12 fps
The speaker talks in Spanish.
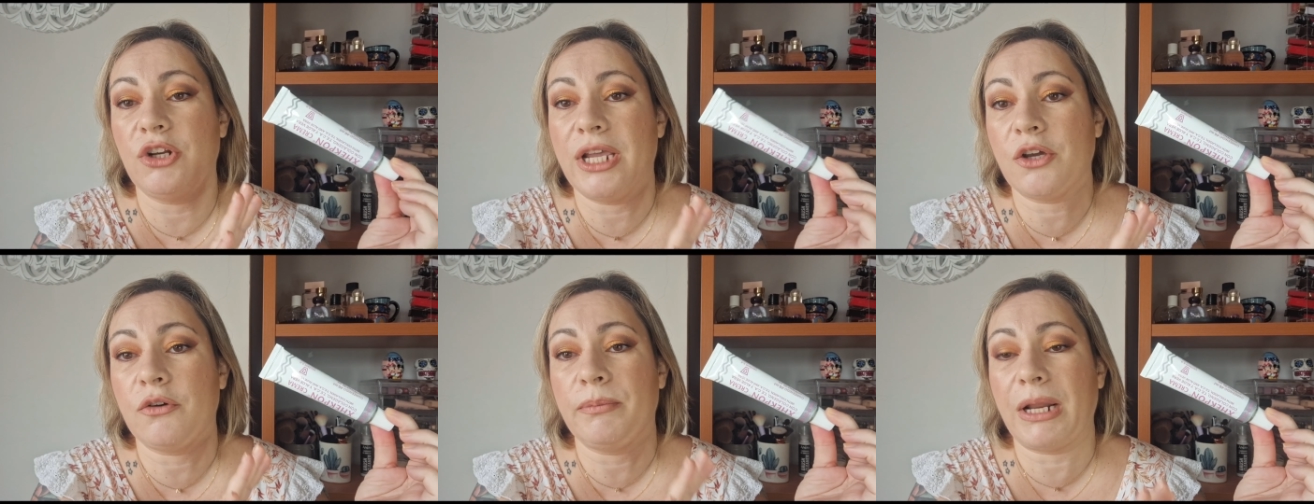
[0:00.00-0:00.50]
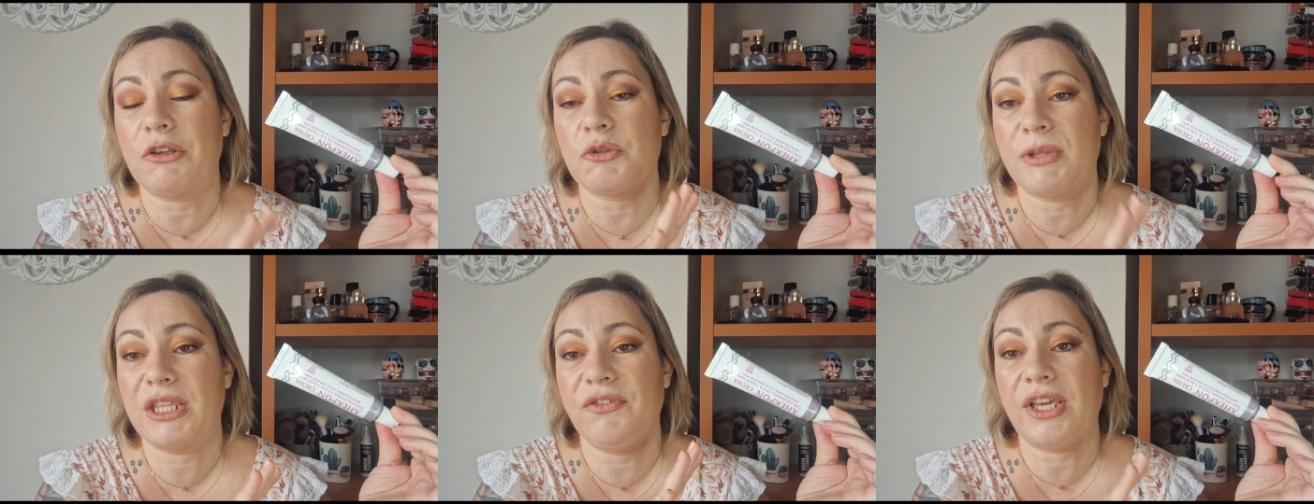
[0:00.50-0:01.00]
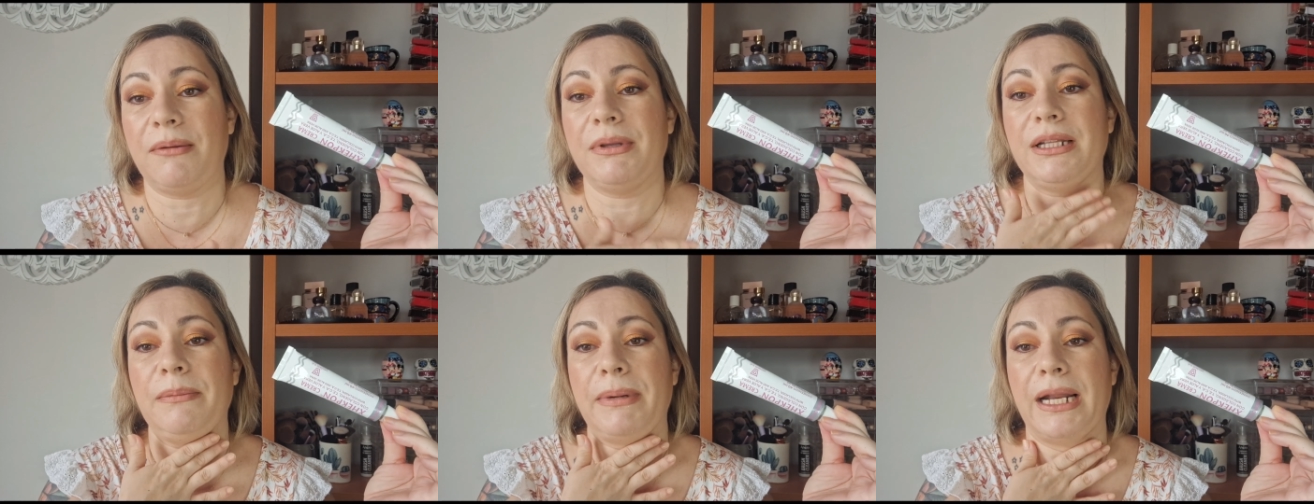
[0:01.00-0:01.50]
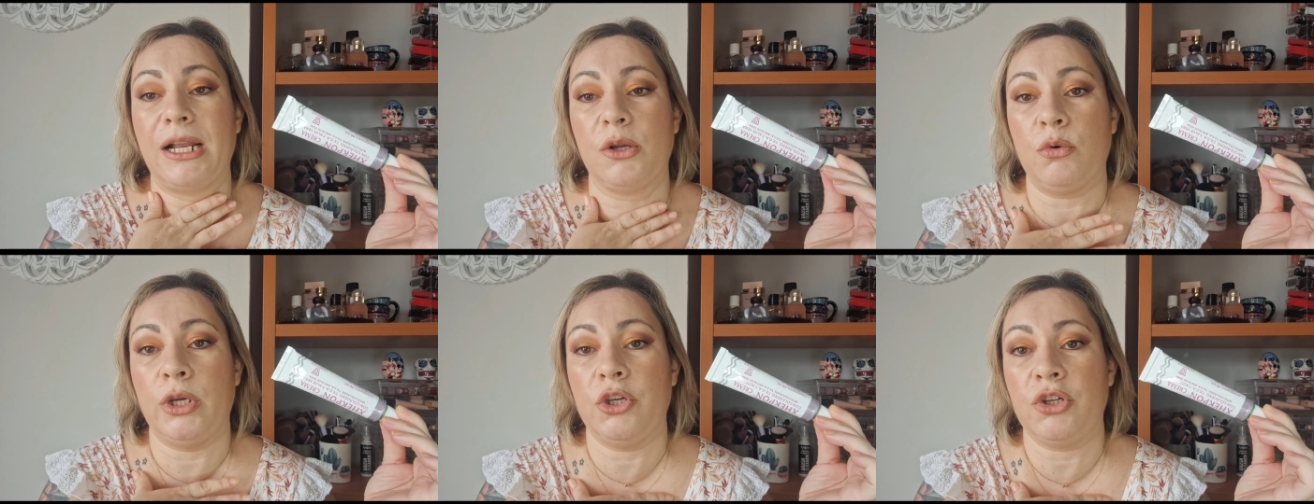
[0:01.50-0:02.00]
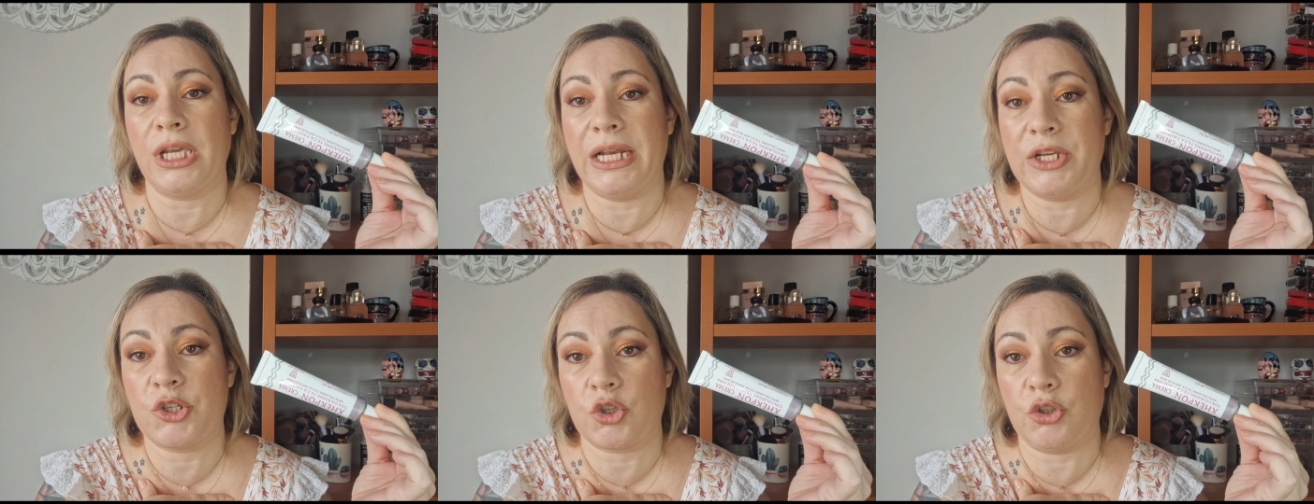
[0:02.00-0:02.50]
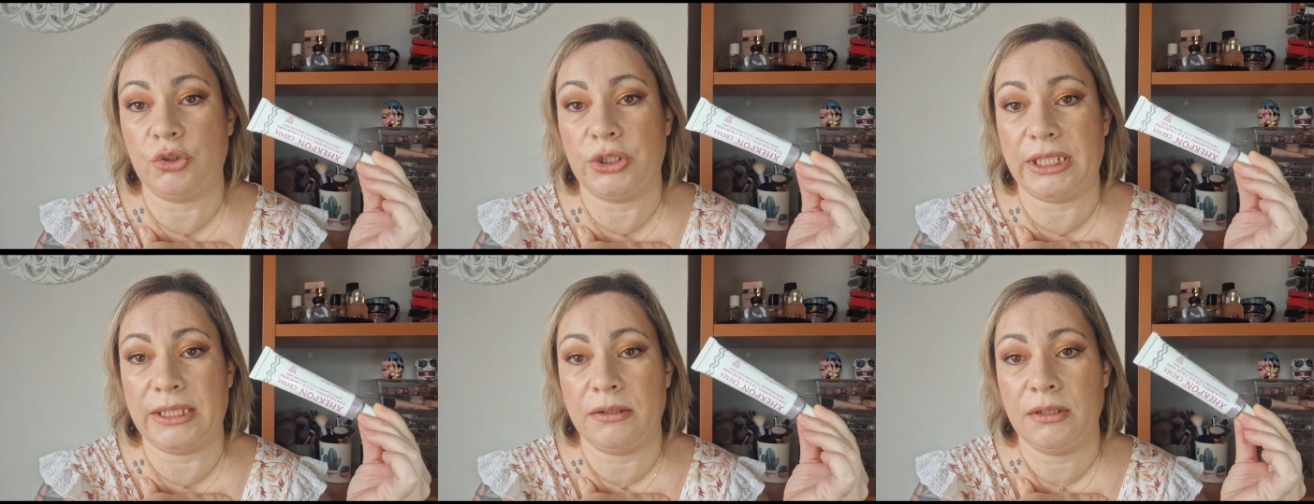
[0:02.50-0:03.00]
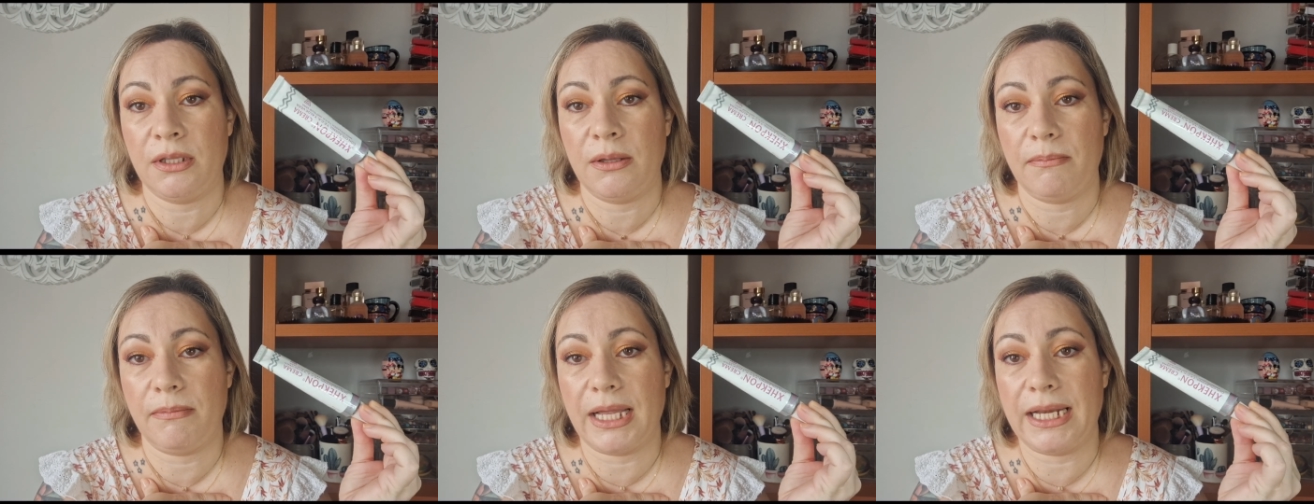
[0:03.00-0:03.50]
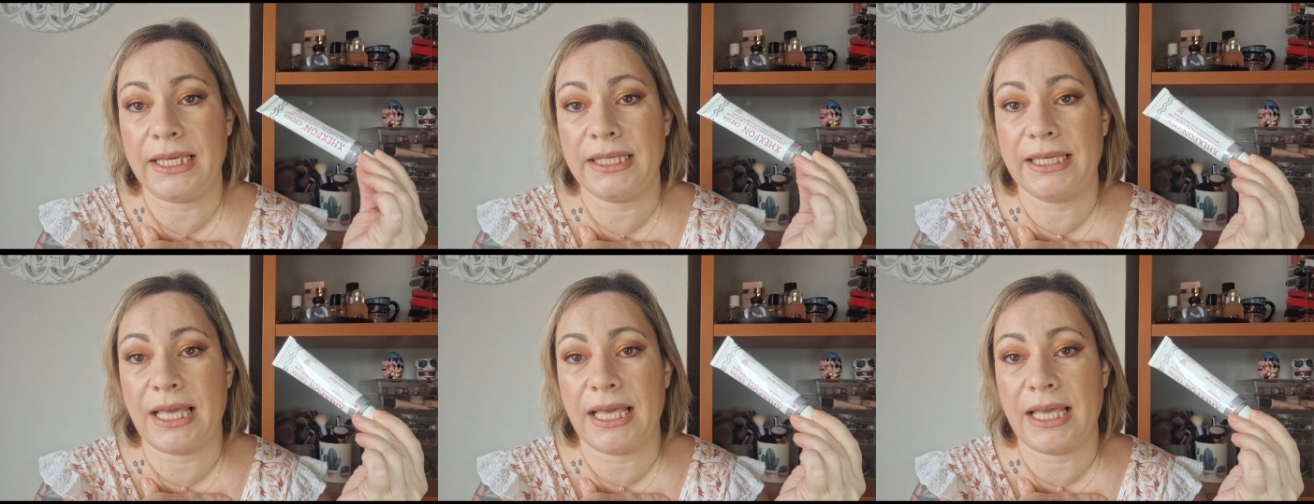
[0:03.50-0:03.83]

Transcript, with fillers: Yo la he comprado específicamente para el cuello y el escote, ¿vale?